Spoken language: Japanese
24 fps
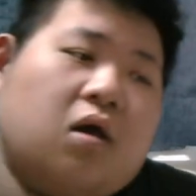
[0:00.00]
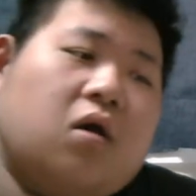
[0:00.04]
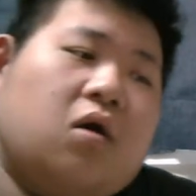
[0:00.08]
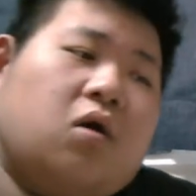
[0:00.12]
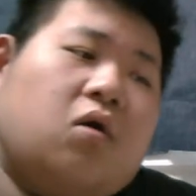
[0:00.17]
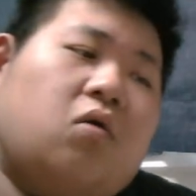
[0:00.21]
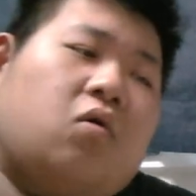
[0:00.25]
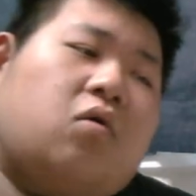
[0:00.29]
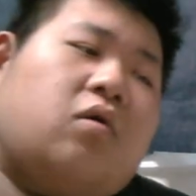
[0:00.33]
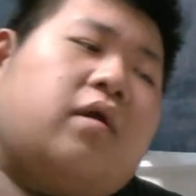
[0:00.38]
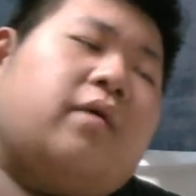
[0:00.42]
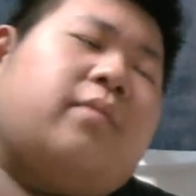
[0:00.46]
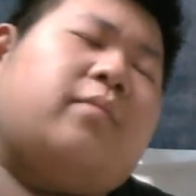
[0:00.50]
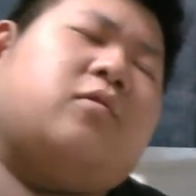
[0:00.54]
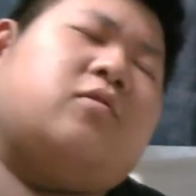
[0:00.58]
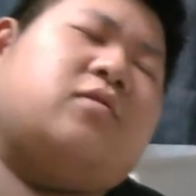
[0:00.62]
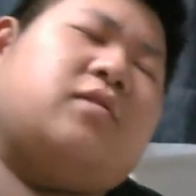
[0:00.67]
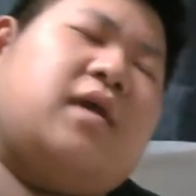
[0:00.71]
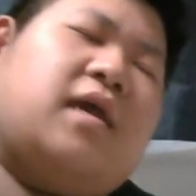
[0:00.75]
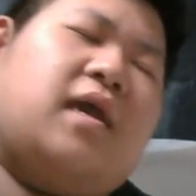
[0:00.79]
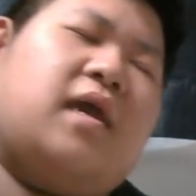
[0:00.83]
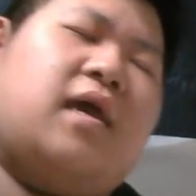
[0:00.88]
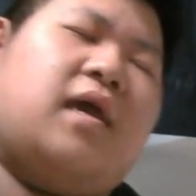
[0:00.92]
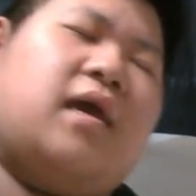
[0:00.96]
俺も
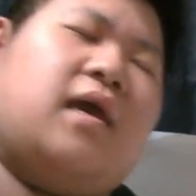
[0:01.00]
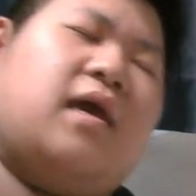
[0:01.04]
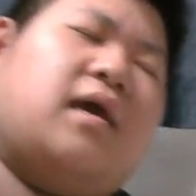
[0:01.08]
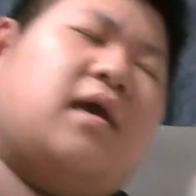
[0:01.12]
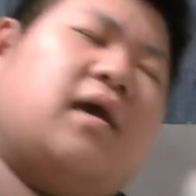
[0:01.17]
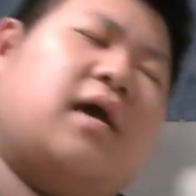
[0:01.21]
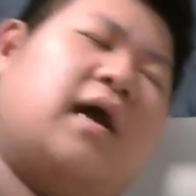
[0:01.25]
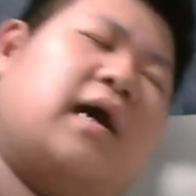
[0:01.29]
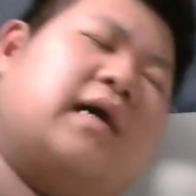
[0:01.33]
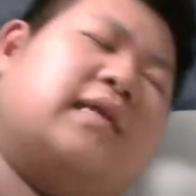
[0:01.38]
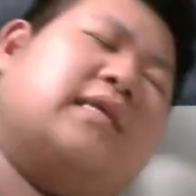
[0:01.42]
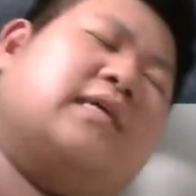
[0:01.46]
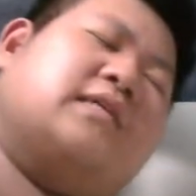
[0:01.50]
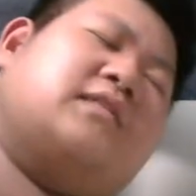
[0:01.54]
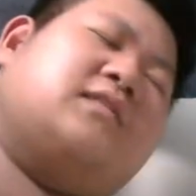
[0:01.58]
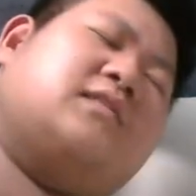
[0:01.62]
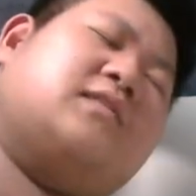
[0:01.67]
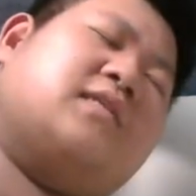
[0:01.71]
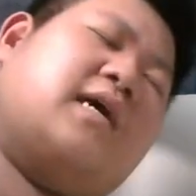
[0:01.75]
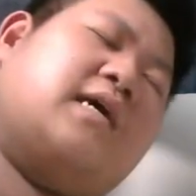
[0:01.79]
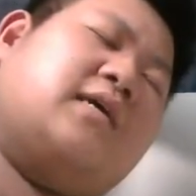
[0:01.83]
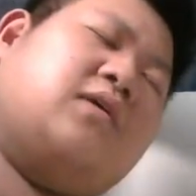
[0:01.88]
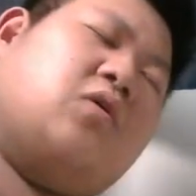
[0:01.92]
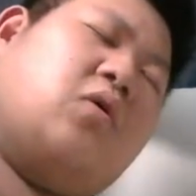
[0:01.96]
ね、話す
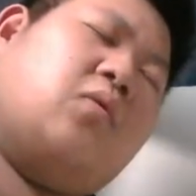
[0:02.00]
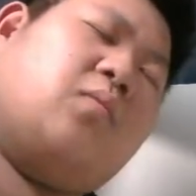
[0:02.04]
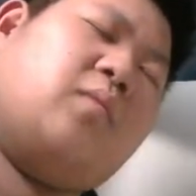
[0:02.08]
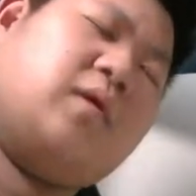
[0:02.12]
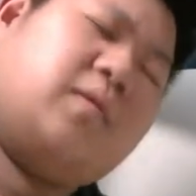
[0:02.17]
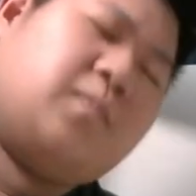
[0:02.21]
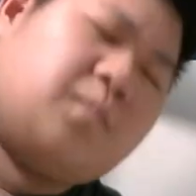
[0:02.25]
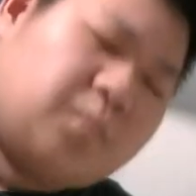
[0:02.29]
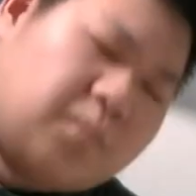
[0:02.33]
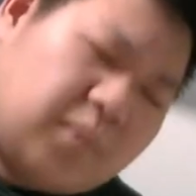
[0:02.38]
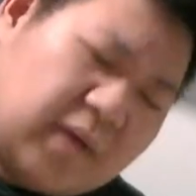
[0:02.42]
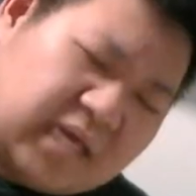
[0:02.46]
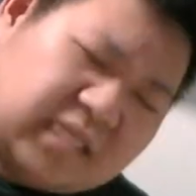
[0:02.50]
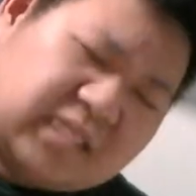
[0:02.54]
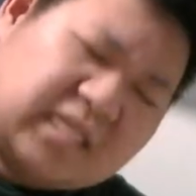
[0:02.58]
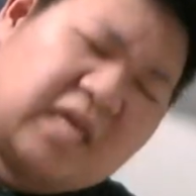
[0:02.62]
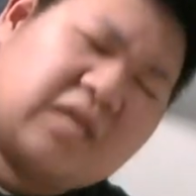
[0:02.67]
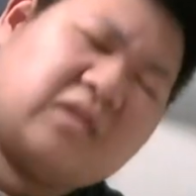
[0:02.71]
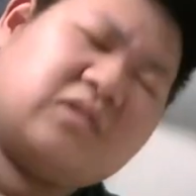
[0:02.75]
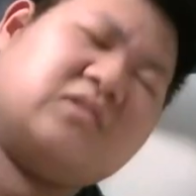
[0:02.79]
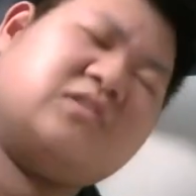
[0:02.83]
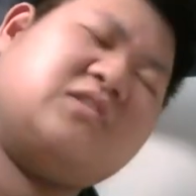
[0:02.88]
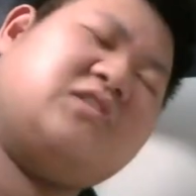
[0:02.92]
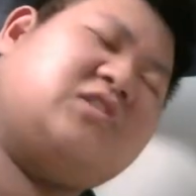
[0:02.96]
内容もいっぱい出
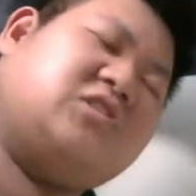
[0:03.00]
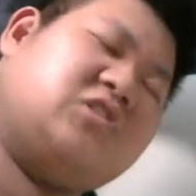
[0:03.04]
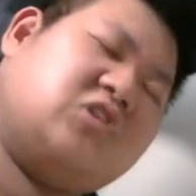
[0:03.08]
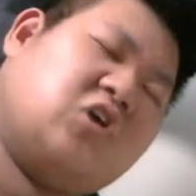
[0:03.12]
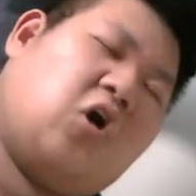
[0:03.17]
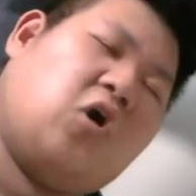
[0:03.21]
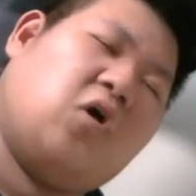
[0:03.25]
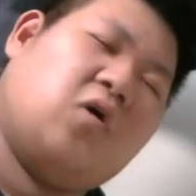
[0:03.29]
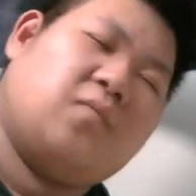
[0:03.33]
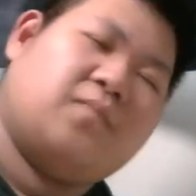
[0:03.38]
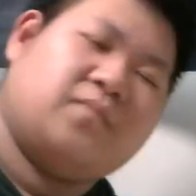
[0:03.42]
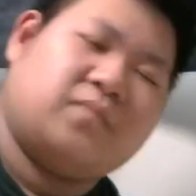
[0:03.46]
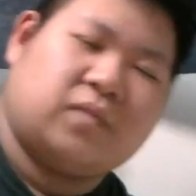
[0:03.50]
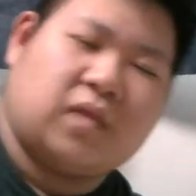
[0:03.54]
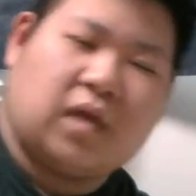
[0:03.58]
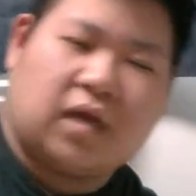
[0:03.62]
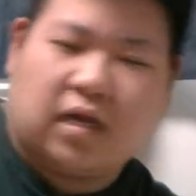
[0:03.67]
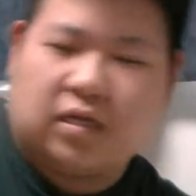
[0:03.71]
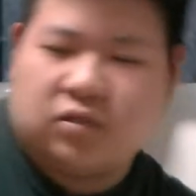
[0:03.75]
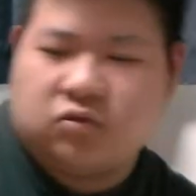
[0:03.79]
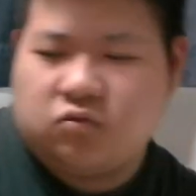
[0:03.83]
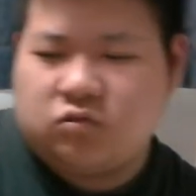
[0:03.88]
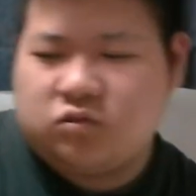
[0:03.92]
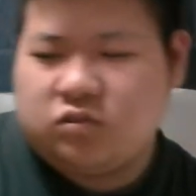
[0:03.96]
るんすよ。だ
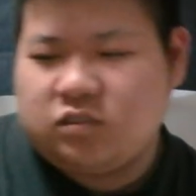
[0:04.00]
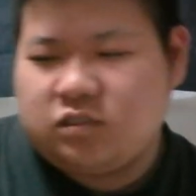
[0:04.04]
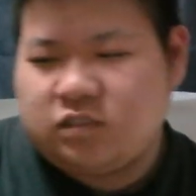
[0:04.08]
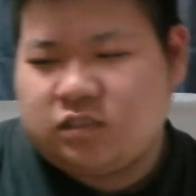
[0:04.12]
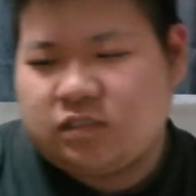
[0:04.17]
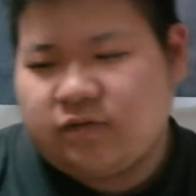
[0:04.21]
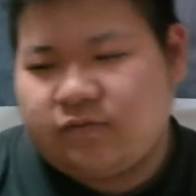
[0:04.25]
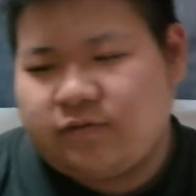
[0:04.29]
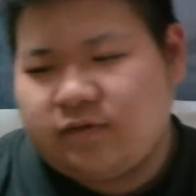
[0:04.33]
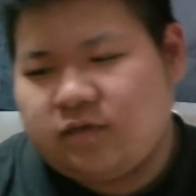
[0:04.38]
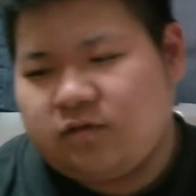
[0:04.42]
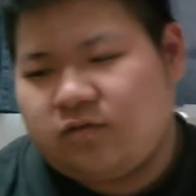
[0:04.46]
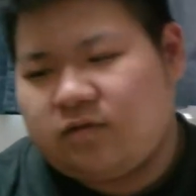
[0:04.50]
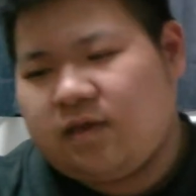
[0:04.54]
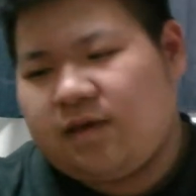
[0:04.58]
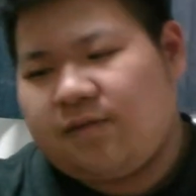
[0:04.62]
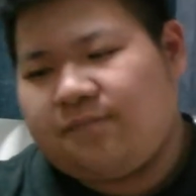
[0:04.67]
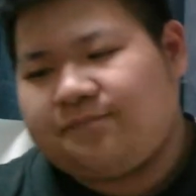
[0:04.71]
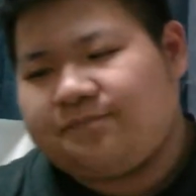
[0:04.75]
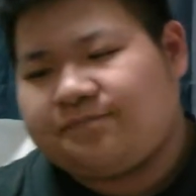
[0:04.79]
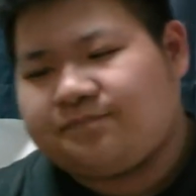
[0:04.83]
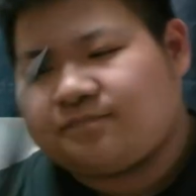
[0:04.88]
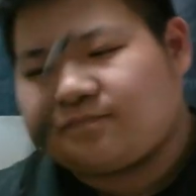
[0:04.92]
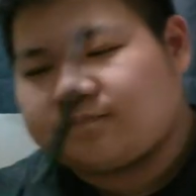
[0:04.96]
加藤純一さんはいいよね。
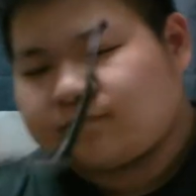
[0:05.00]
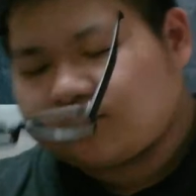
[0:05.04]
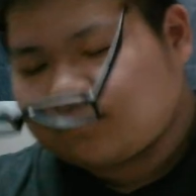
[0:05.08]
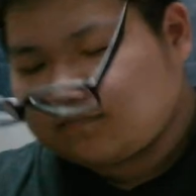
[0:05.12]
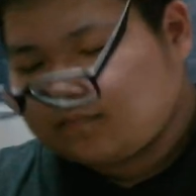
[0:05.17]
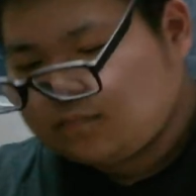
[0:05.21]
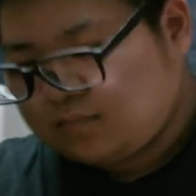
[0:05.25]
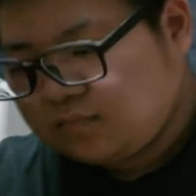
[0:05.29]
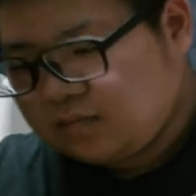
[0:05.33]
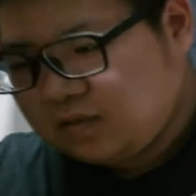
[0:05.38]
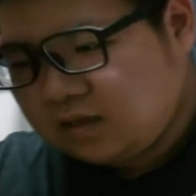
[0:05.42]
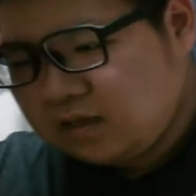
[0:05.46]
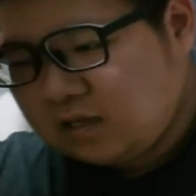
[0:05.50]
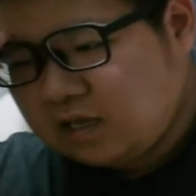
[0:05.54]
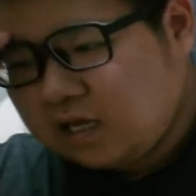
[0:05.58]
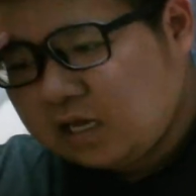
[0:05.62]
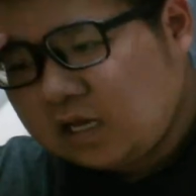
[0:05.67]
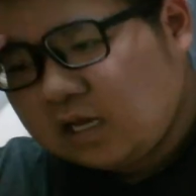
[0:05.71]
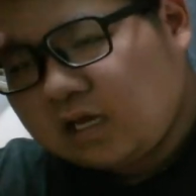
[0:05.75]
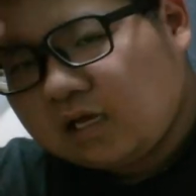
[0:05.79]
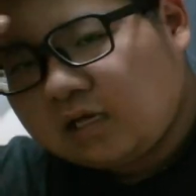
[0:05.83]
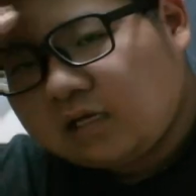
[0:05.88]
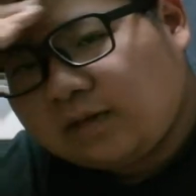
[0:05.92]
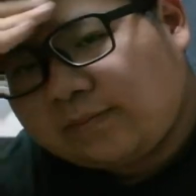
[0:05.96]

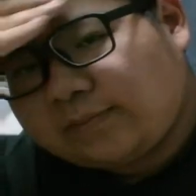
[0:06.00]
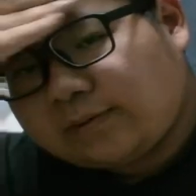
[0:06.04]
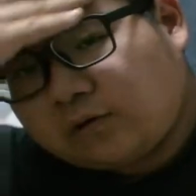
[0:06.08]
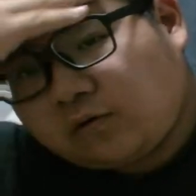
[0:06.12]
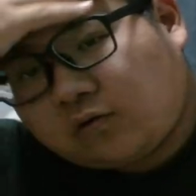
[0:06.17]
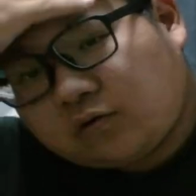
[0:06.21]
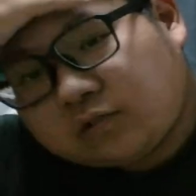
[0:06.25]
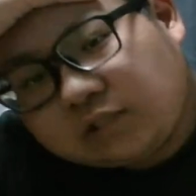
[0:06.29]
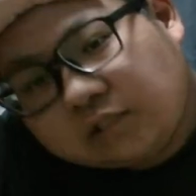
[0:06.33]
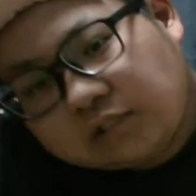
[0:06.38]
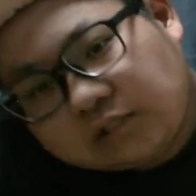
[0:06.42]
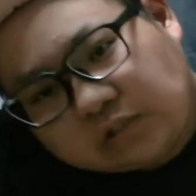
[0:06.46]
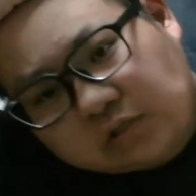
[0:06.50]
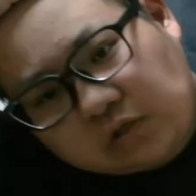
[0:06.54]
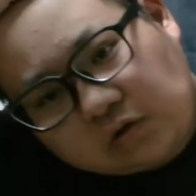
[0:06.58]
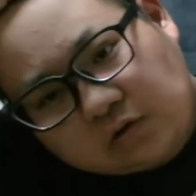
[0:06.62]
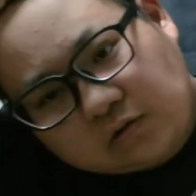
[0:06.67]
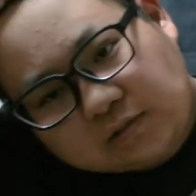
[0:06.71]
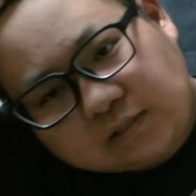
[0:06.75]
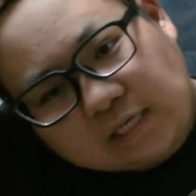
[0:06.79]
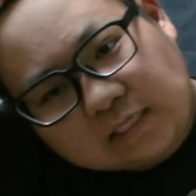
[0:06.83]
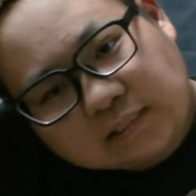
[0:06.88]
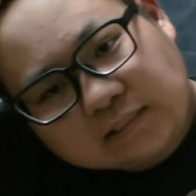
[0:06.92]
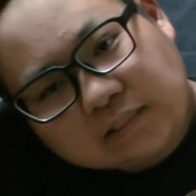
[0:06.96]
やっぱ個人情
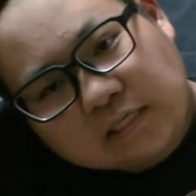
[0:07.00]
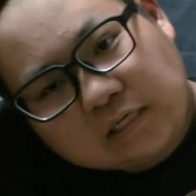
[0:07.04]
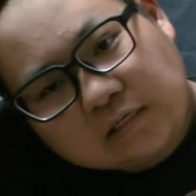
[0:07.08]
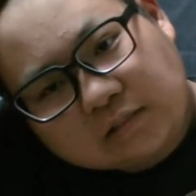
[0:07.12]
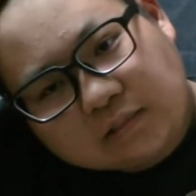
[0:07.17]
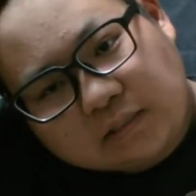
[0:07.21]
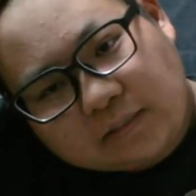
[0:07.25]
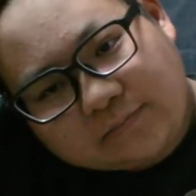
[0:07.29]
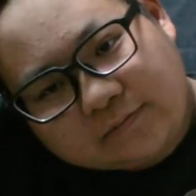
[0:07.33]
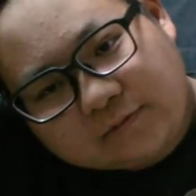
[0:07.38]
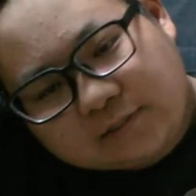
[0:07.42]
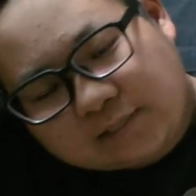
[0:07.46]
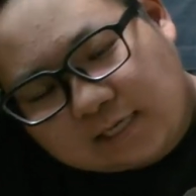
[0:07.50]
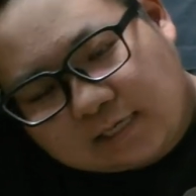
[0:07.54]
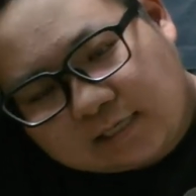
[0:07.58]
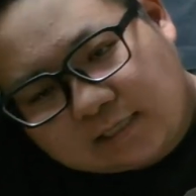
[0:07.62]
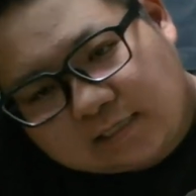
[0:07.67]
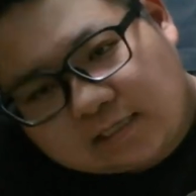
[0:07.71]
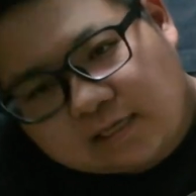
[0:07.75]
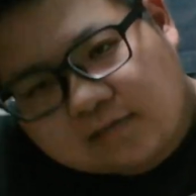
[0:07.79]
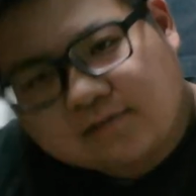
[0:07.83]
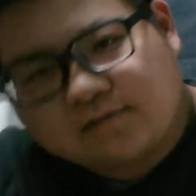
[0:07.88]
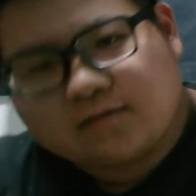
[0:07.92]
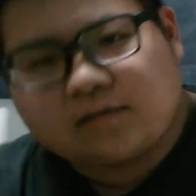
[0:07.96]
報出してるって無敵に
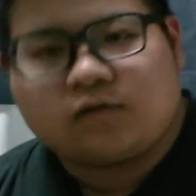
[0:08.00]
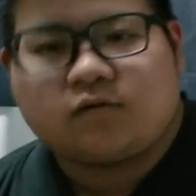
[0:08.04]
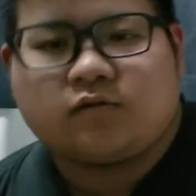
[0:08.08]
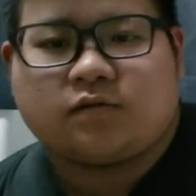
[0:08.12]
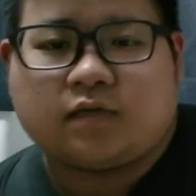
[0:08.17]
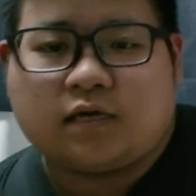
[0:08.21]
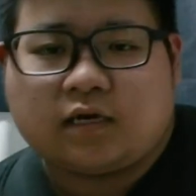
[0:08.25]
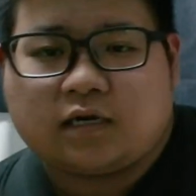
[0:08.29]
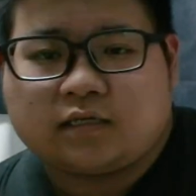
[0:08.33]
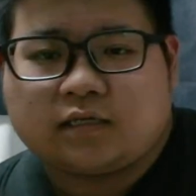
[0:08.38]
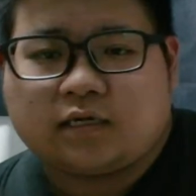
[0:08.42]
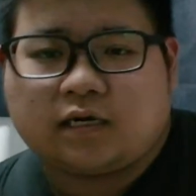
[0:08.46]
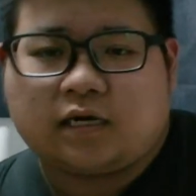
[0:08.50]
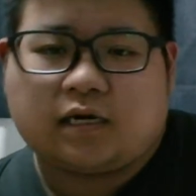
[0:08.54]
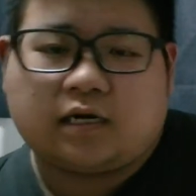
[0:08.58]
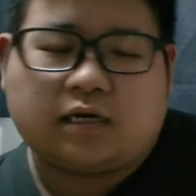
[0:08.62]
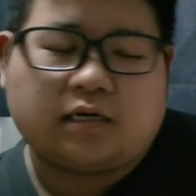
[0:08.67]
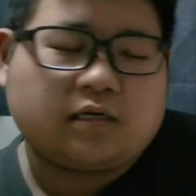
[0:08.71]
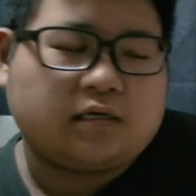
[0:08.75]
なるんだろうな、だから。